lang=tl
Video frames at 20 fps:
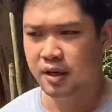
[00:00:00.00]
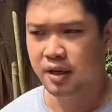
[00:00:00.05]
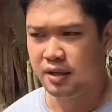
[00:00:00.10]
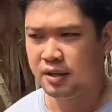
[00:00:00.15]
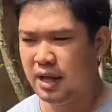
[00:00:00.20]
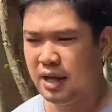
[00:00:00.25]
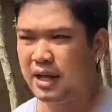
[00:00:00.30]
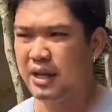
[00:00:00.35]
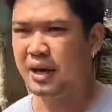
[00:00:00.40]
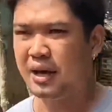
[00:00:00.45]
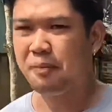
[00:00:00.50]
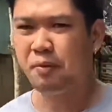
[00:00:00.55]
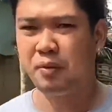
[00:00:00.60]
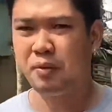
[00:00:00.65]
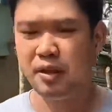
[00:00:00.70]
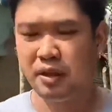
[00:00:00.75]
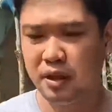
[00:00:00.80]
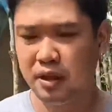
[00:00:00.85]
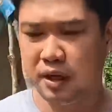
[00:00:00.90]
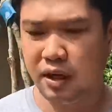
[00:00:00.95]
dahil nga po
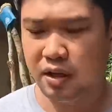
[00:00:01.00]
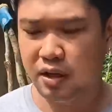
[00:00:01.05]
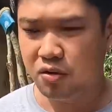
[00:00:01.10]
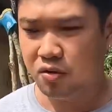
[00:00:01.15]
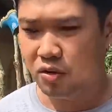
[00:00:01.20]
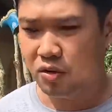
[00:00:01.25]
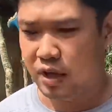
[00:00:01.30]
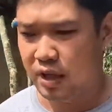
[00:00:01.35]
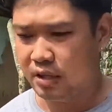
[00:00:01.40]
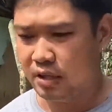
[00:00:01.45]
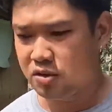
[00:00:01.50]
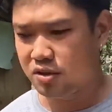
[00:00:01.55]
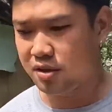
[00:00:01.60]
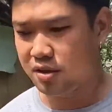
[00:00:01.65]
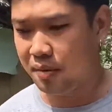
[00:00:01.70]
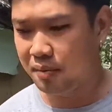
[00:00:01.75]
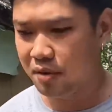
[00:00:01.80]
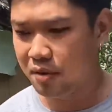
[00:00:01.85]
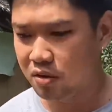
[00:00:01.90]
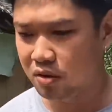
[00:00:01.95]
walang tigil yung ulan so
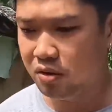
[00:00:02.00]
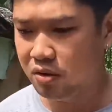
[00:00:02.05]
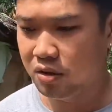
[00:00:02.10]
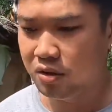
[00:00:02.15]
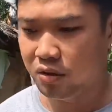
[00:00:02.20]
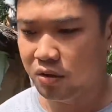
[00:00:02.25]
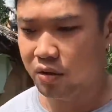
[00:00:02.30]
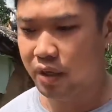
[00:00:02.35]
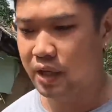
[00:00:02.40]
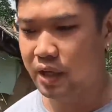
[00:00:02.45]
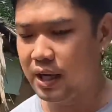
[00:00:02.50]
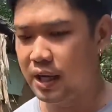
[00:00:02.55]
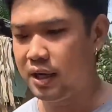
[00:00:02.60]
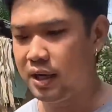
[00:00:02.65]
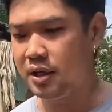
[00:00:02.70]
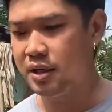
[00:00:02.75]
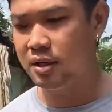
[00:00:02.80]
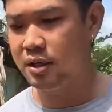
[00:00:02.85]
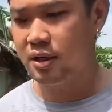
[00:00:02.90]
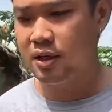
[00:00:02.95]
sabi ko okay lang
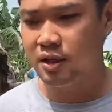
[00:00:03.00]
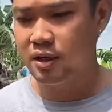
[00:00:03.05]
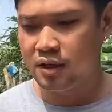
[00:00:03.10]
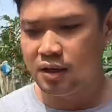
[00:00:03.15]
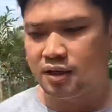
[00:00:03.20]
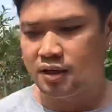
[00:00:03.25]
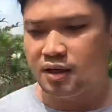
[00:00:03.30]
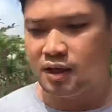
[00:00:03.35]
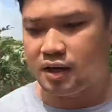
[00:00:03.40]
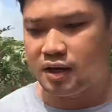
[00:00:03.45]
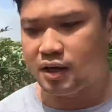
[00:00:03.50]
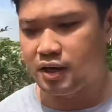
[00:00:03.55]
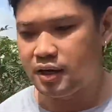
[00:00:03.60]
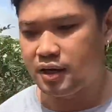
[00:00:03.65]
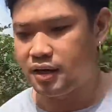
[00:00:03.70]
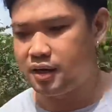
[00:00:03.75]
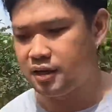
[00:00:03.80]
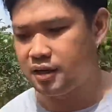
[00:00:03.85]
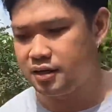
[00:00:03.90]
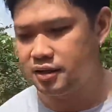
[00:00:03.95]

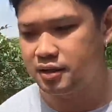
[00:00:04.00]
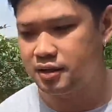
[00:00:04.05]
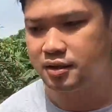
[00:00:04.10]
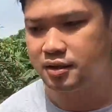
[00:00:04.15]
uh,